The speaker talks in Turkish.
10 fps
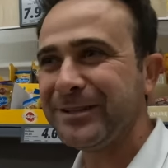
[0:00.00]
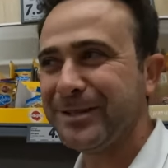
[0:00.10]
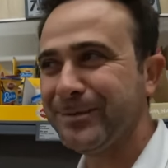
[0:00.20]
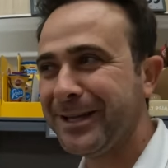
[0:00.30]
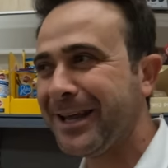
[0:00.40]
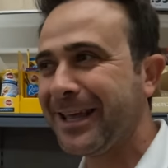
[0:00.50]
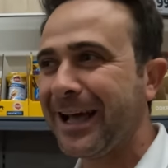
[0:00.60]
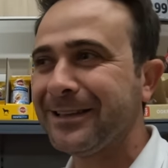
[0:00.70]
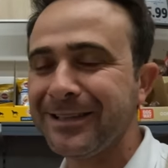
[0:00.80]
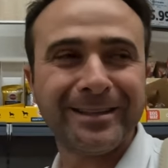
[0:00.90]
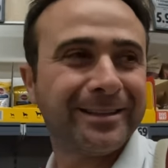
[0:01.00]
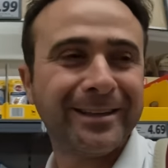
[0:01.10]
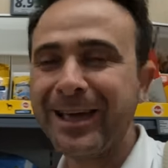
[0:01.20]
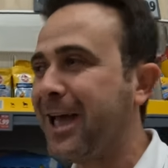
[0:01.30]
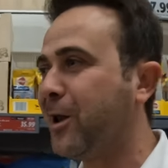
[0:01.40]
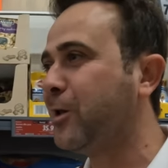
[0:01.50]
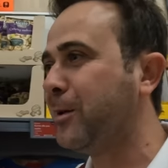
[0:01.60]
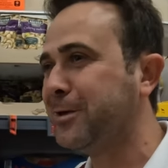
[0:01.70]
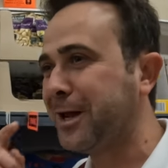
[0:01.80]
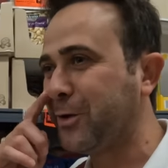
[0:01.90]
Şimdi nereye geldik? En
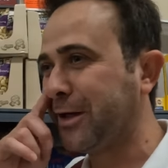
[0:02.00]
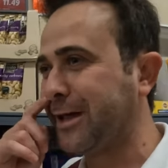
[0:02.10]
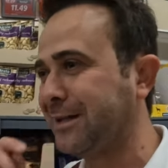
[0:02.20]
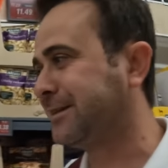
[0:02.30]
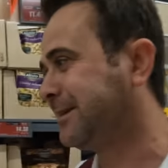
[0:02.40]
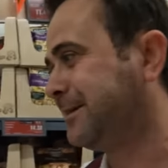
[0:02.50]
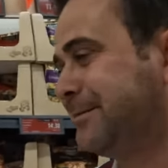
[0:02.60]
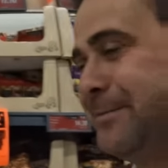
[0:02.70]
önemli reyona geldik.